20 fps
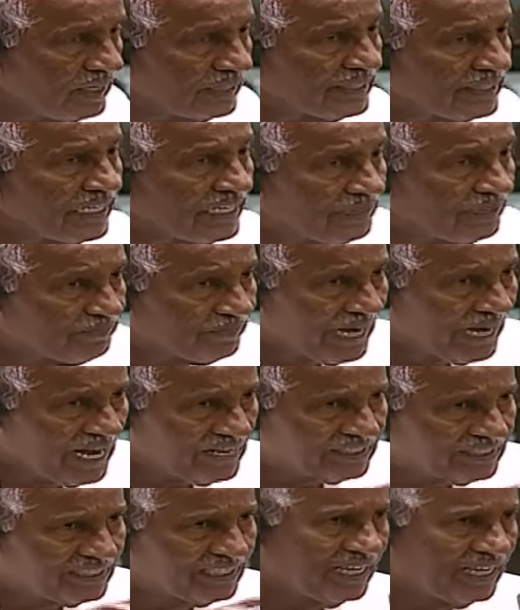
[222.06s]
దీన్ని
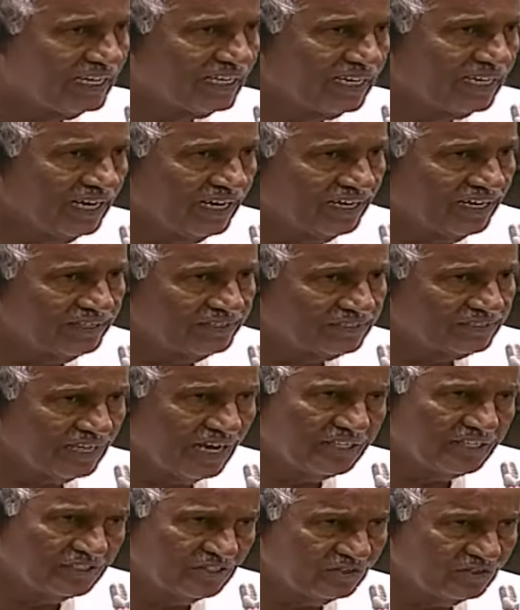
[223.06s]
ప్రాక్టికల్గా
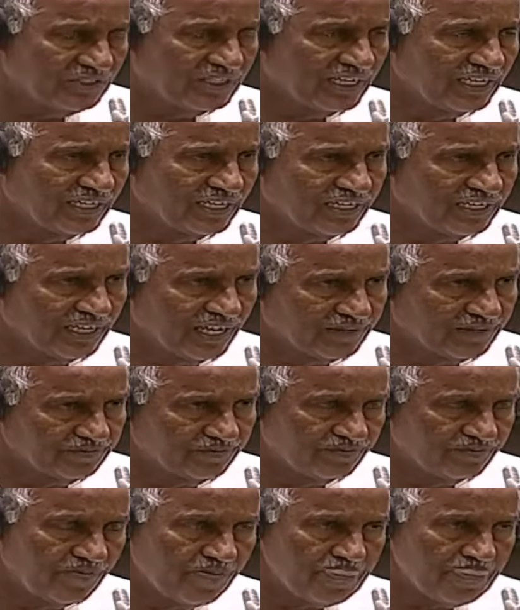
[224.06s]
సాధ్యం చేయగలిగారు
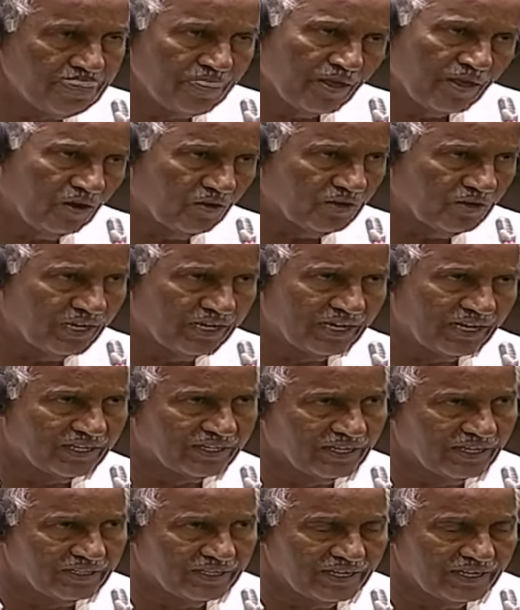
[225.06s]
అవునన్నా
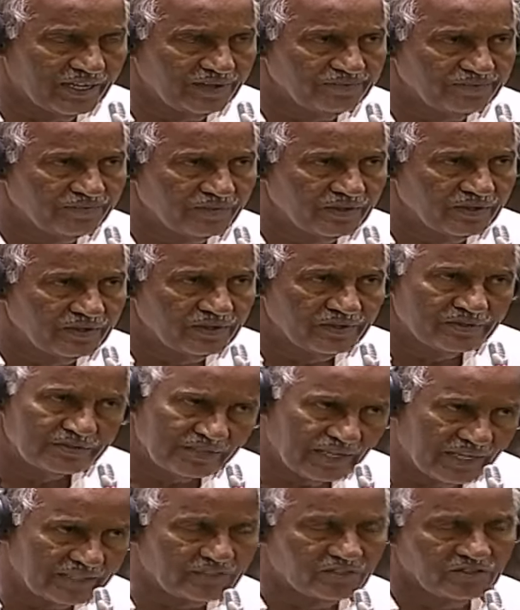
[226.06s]
కాదన్నా
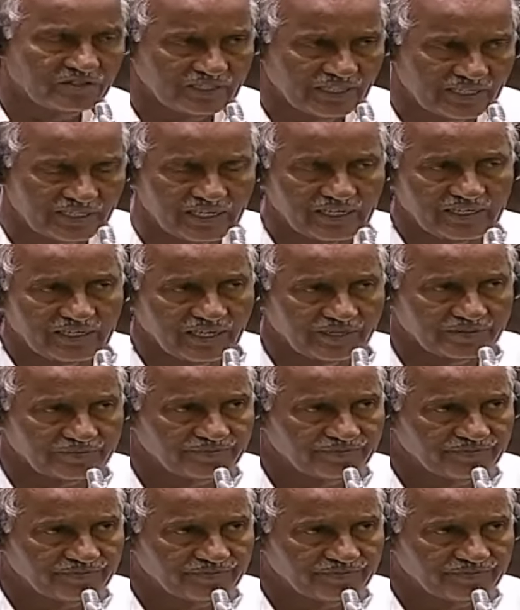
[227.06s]
సాధ్యం చేయగలిగారు